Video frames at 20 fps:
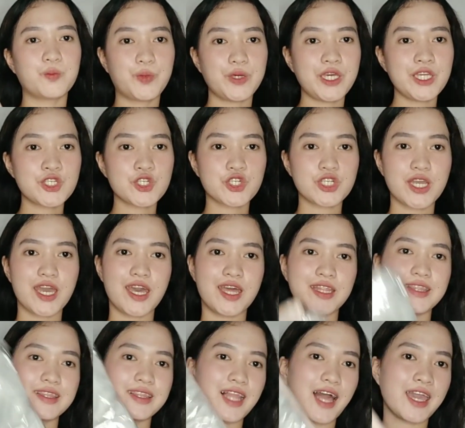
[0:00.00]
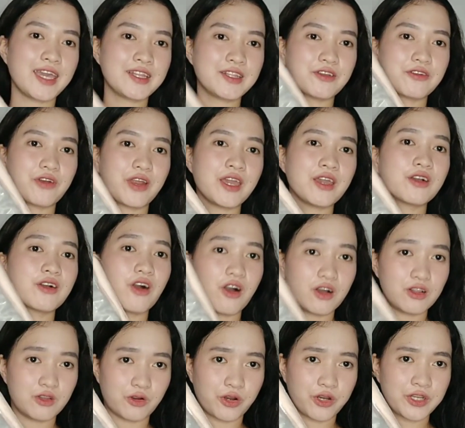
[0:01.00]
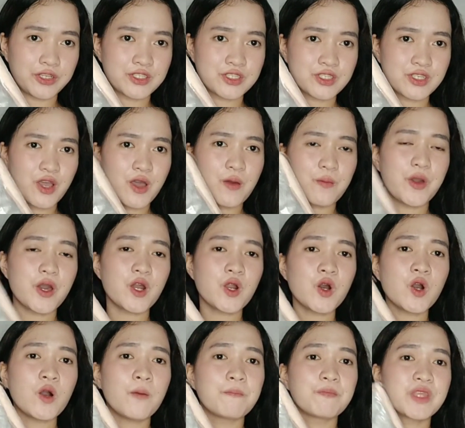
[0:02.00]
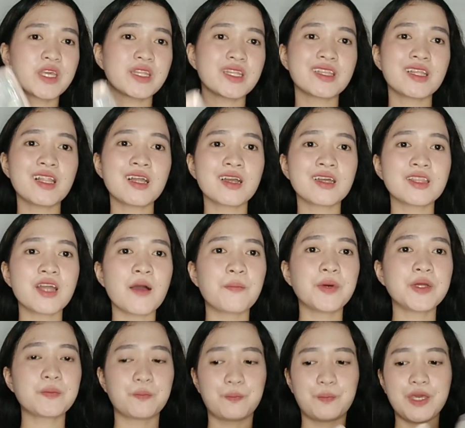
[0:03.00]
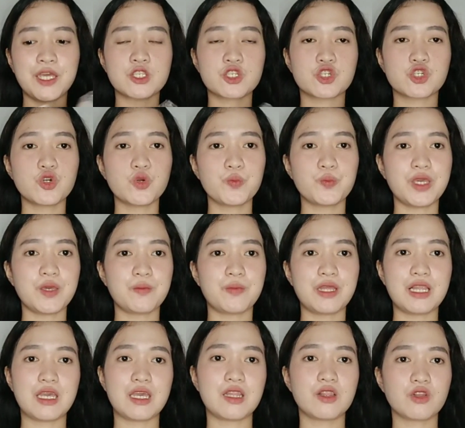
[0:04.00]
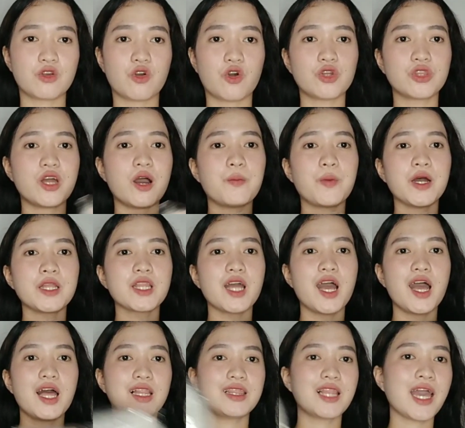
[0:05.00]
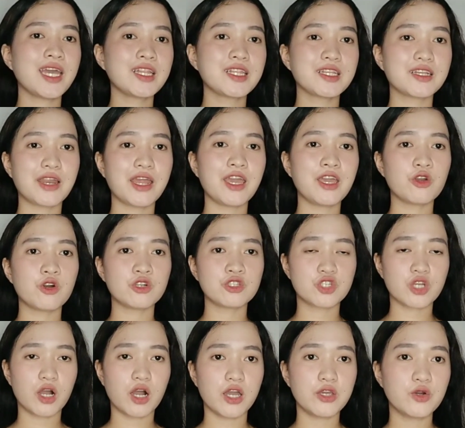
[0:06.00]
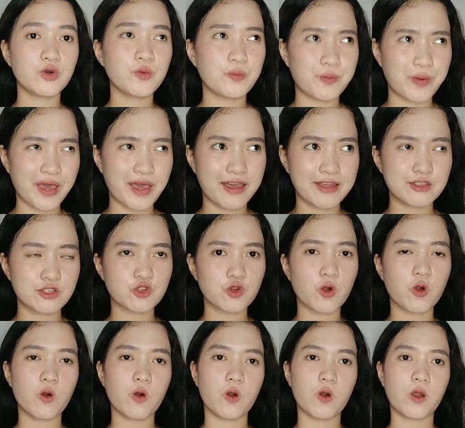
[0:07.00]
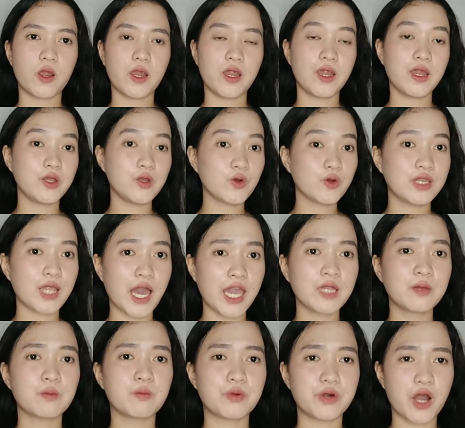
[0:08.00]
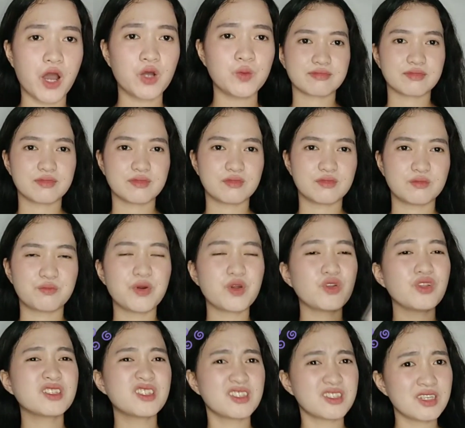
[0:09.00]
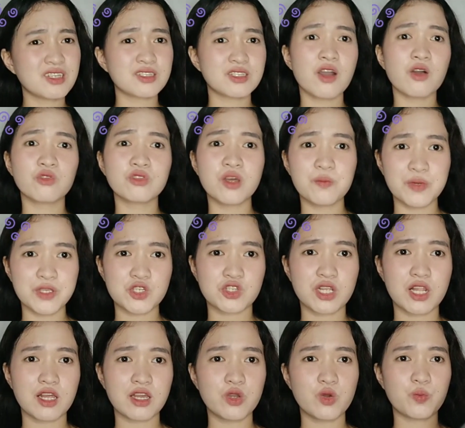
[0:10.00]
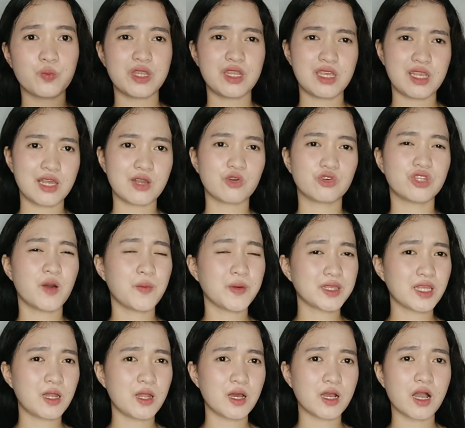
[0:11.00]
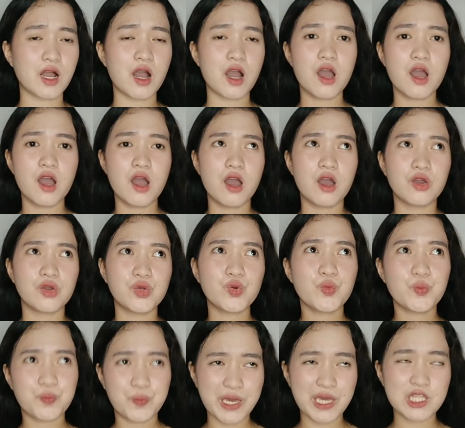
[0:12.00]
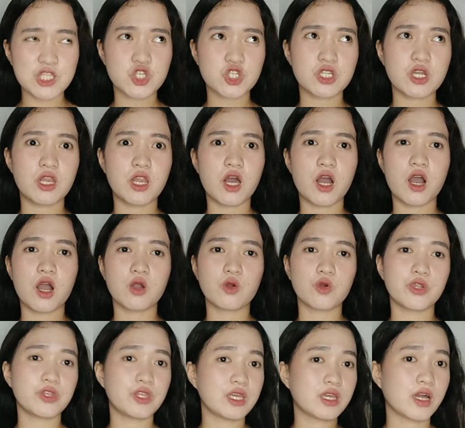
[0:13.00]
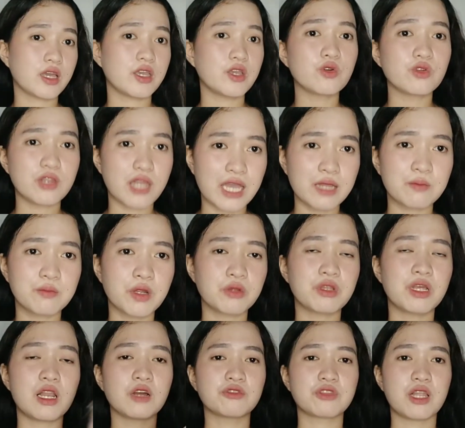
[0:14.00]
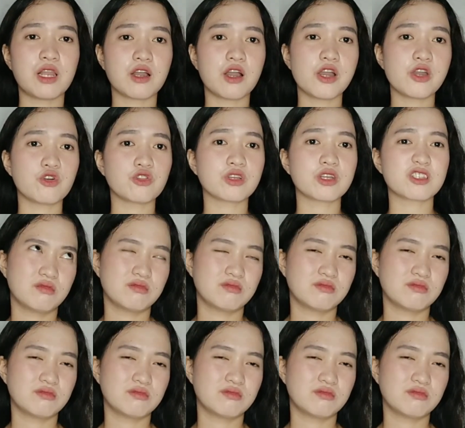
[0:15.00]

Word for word: peach and light gray colors. Pero, hindi talaga dapat peach yung bibilhin ko. Dapat light gray yon tsaka yung beige or yung light brown. Pero nagsisisi ako na peach talaga yung pinili ko. Dapat talaga yung veg na lang or di kaya yung light brown na lang talaga yon.